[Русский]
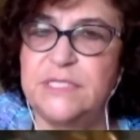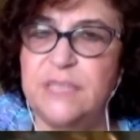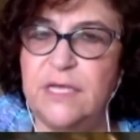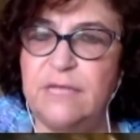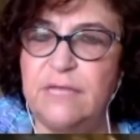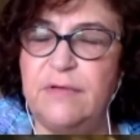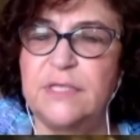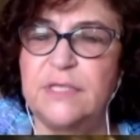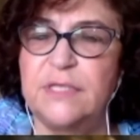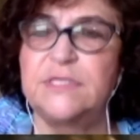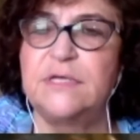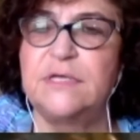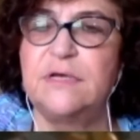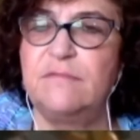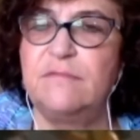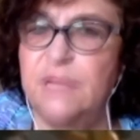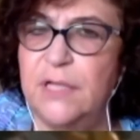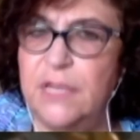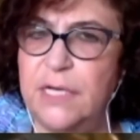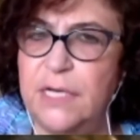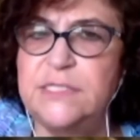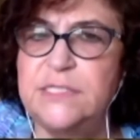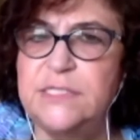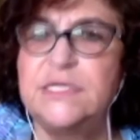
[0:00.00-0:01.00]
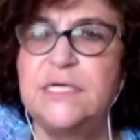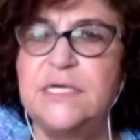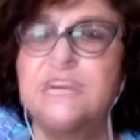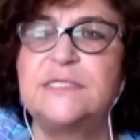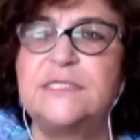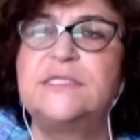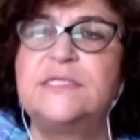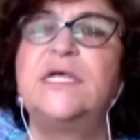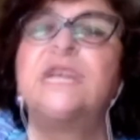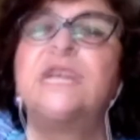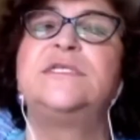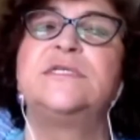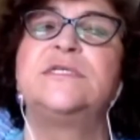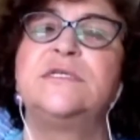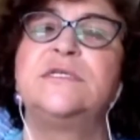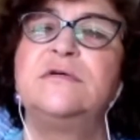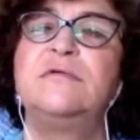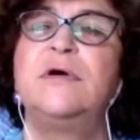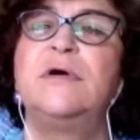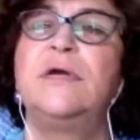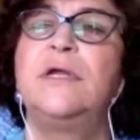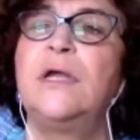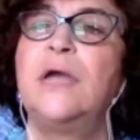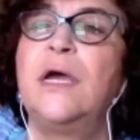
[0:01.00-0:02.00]
советской власти, кстати
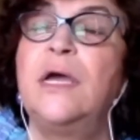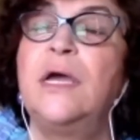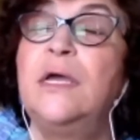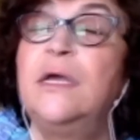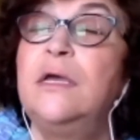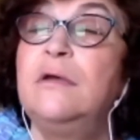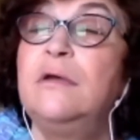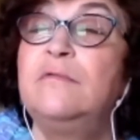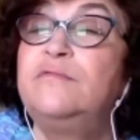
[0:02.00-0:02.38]
говоря,